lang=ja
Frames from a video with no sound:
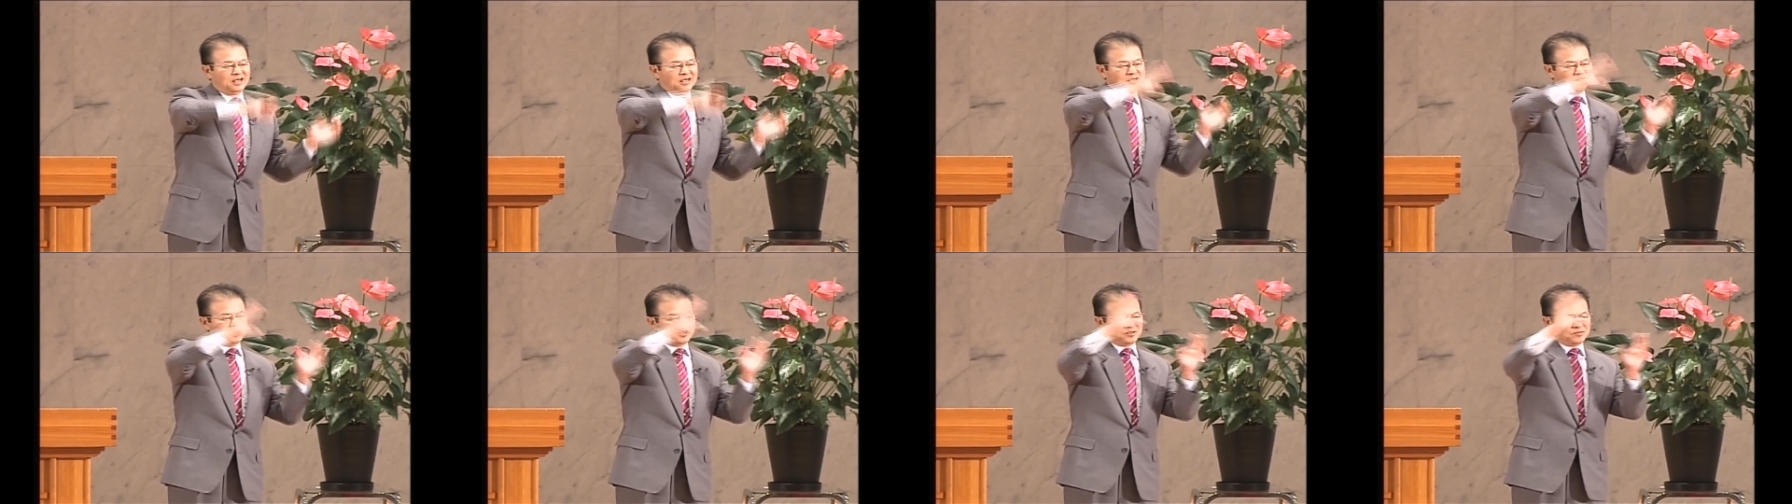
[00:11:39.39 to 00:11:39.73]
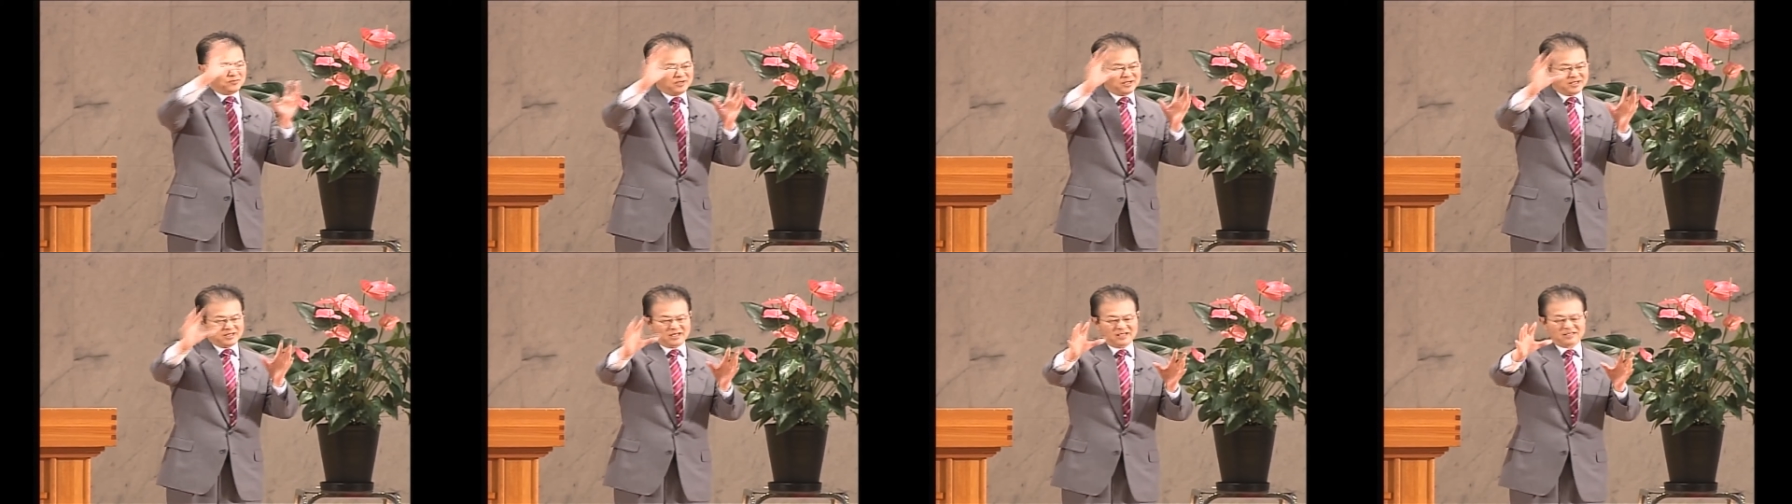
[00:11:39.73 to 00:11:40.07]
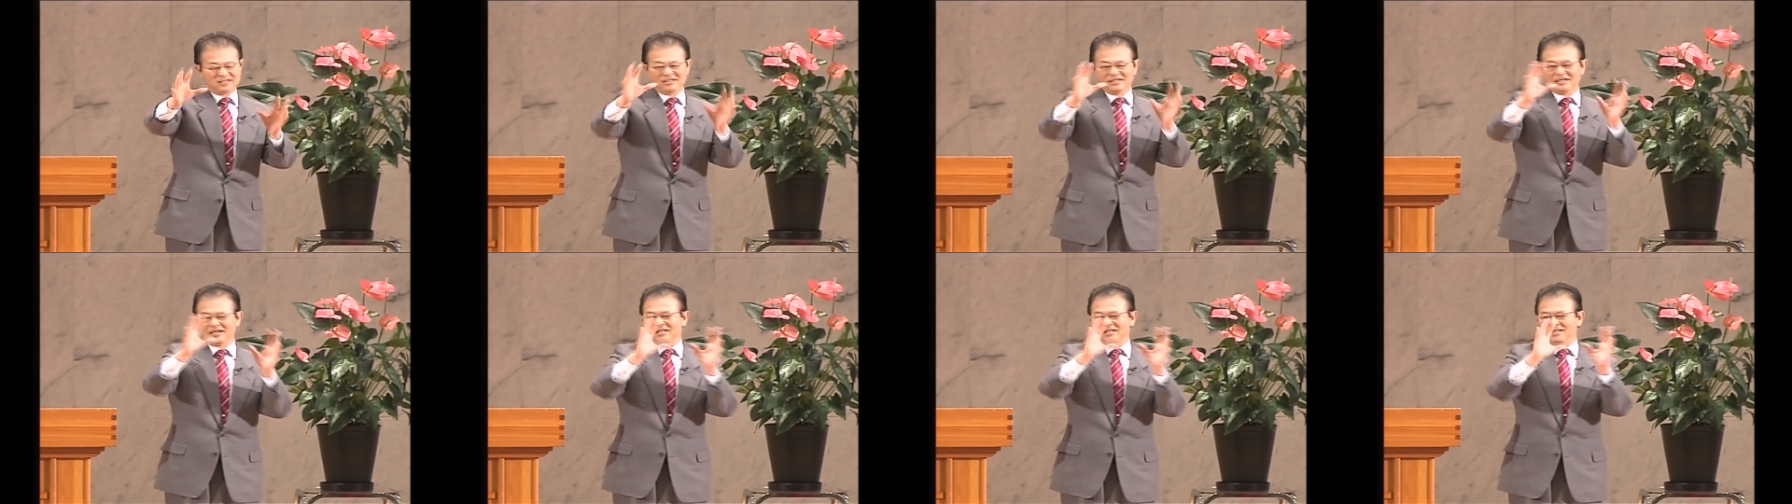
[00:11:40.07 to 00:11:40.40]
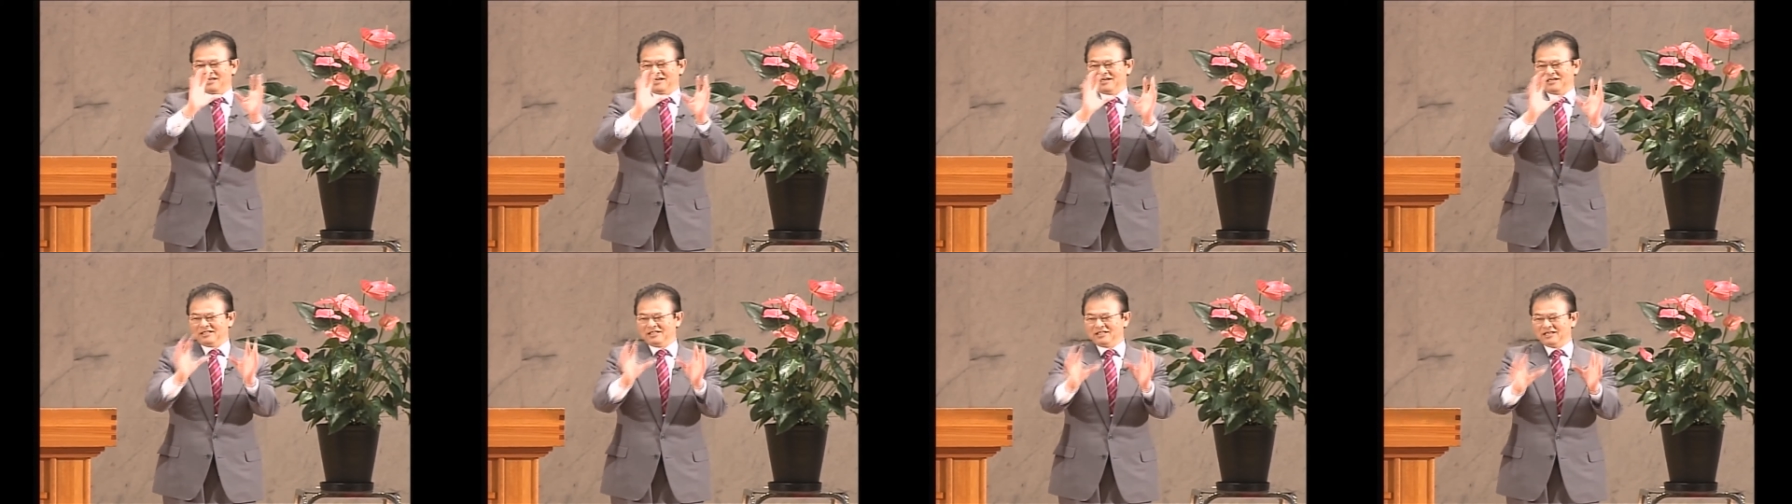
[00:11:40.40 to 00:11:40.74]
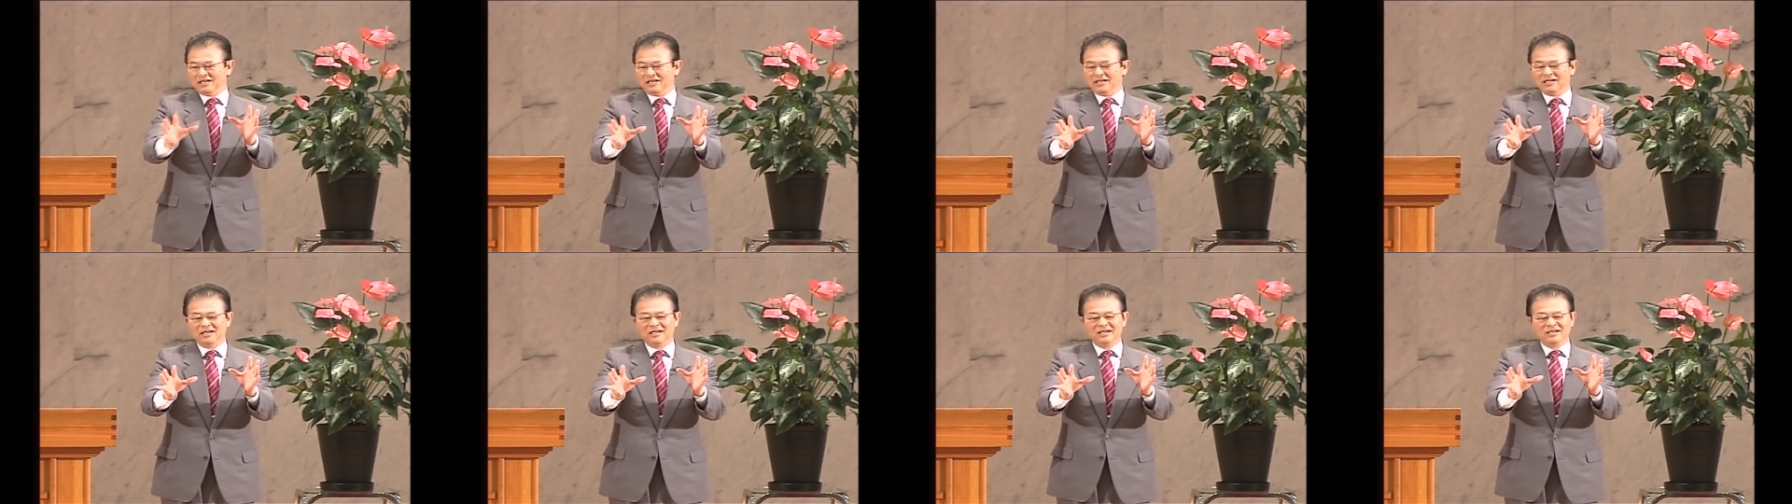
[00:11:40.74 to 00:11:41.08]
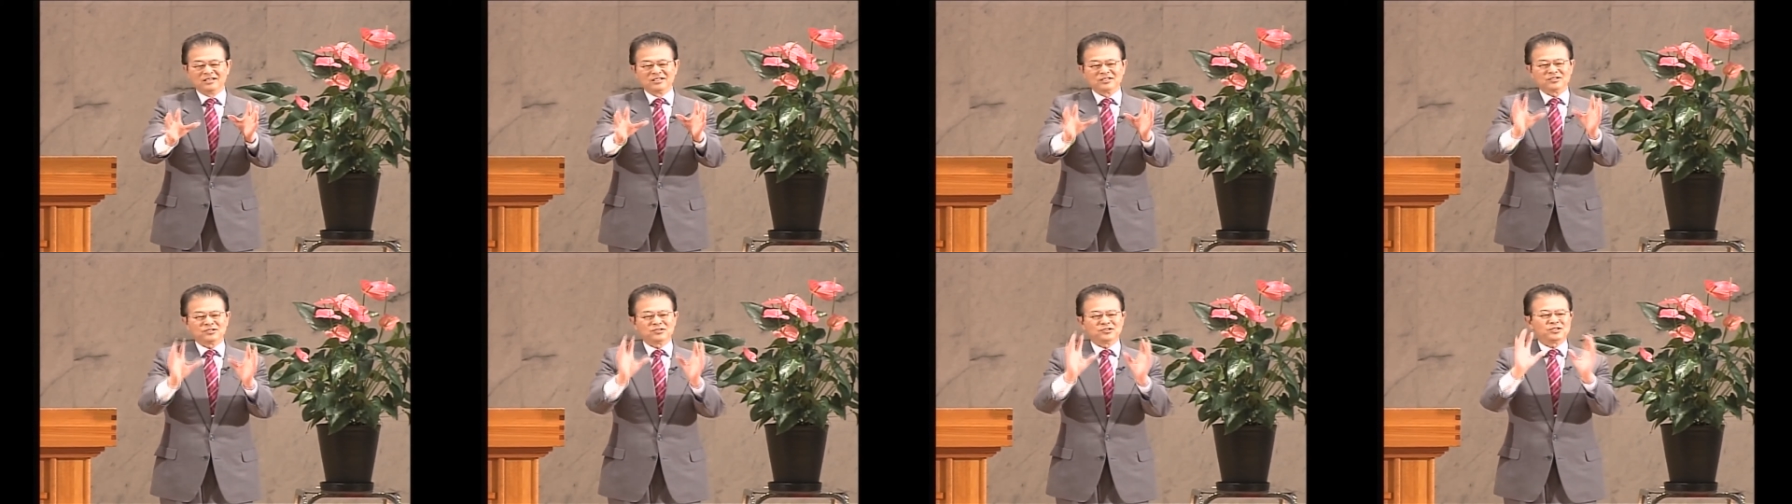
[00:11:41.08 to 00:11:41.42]
車で連れてきて、
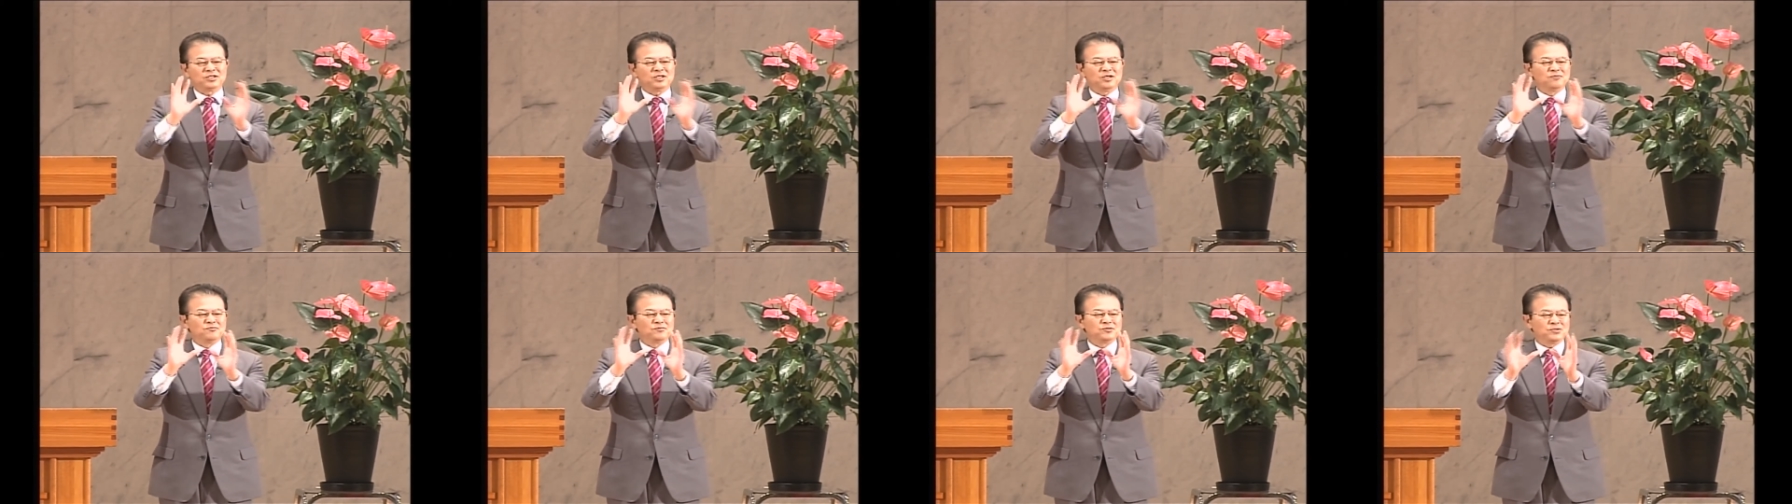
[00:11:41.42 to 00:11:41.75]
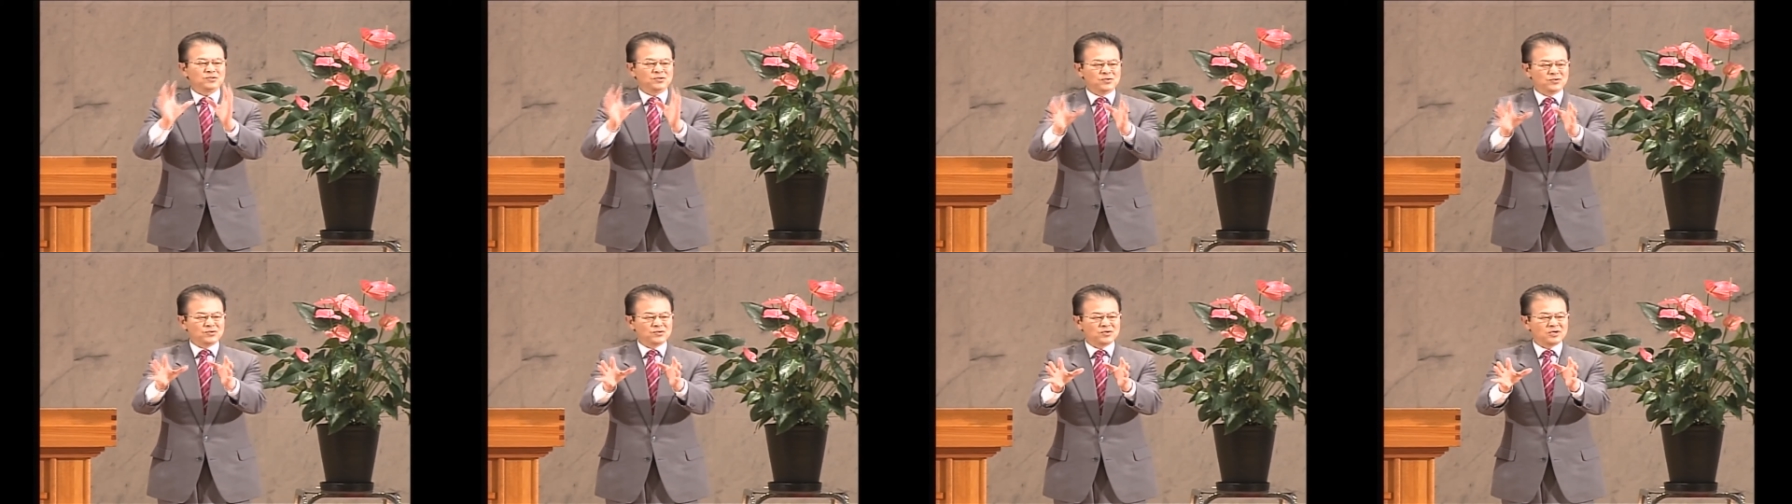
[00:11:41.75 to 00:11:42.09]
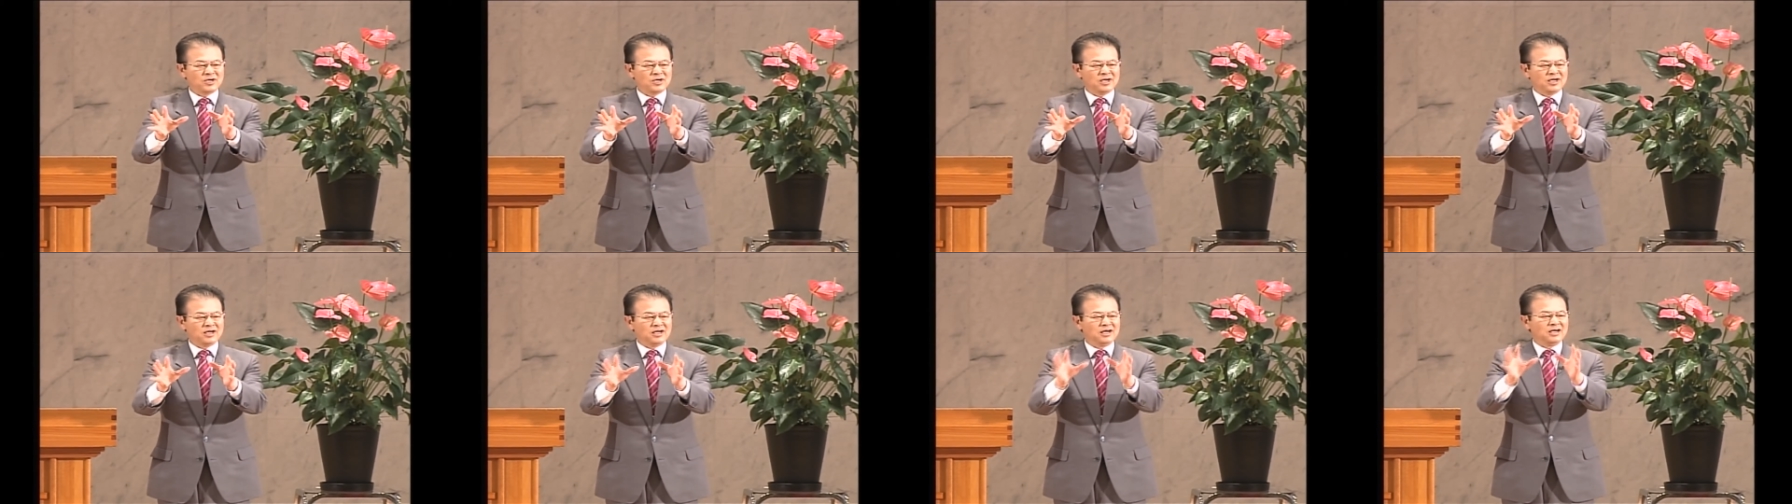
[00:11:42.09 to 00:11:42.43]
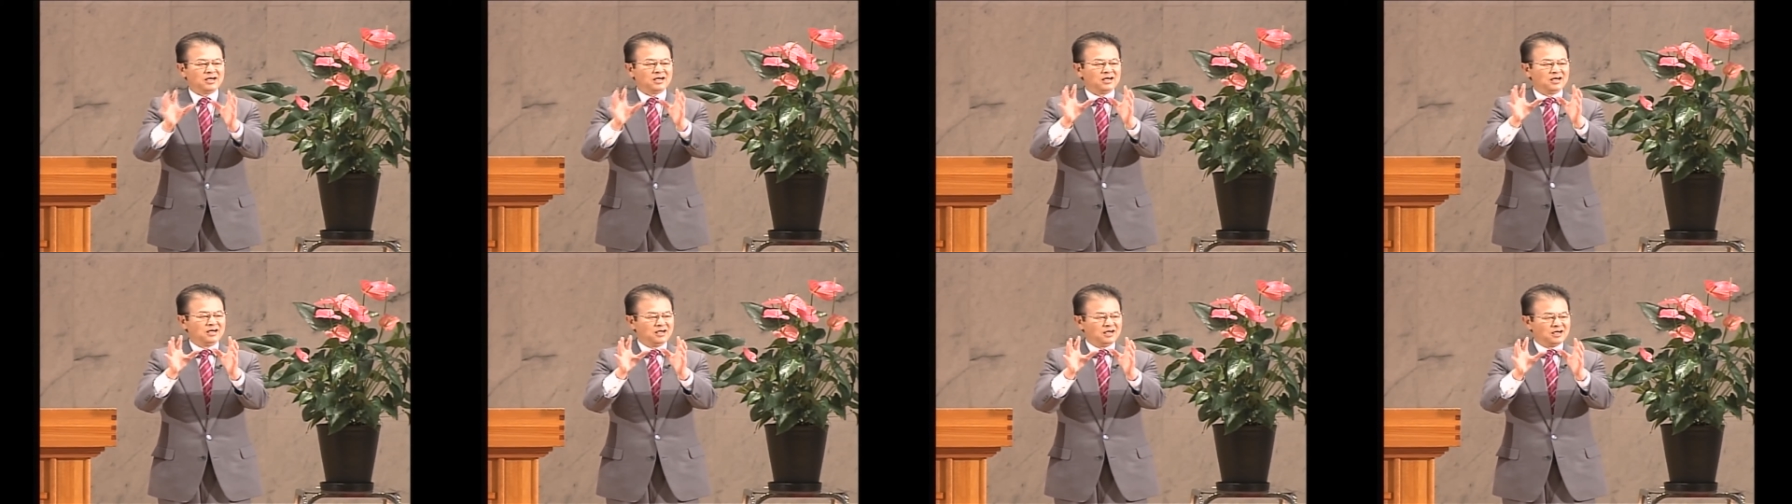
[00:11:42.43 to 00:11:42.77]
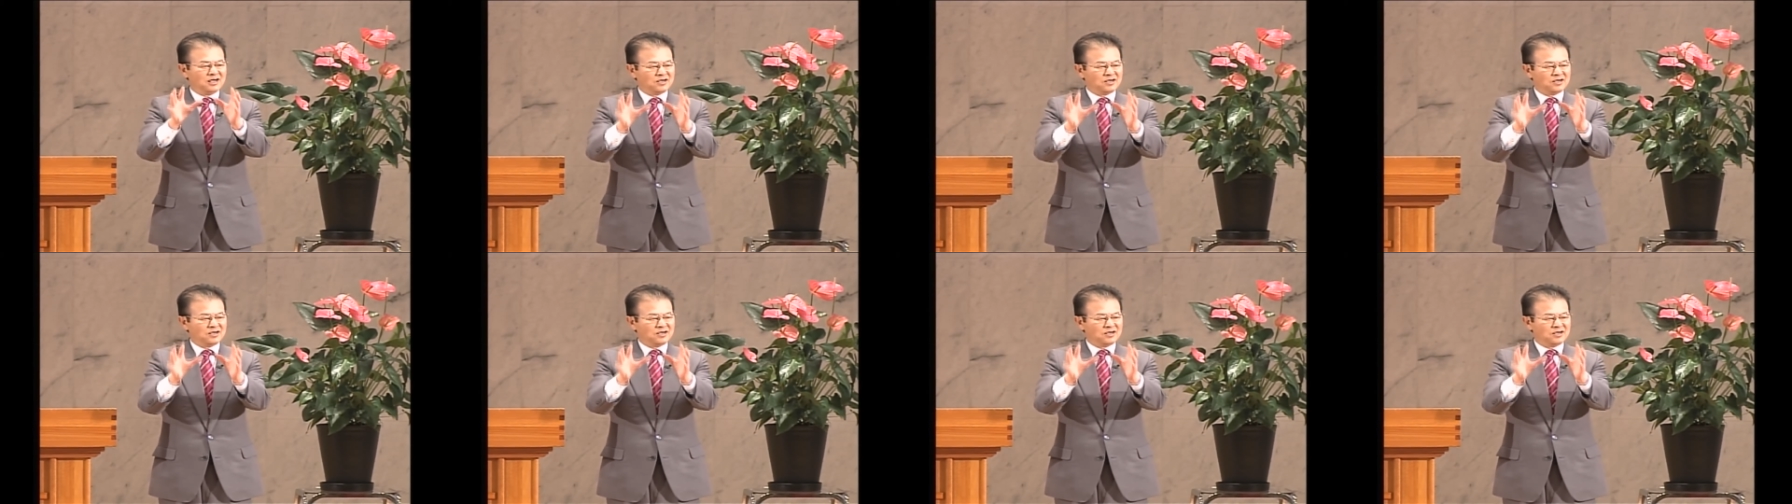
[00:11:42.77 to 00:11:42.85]
そして向こうから、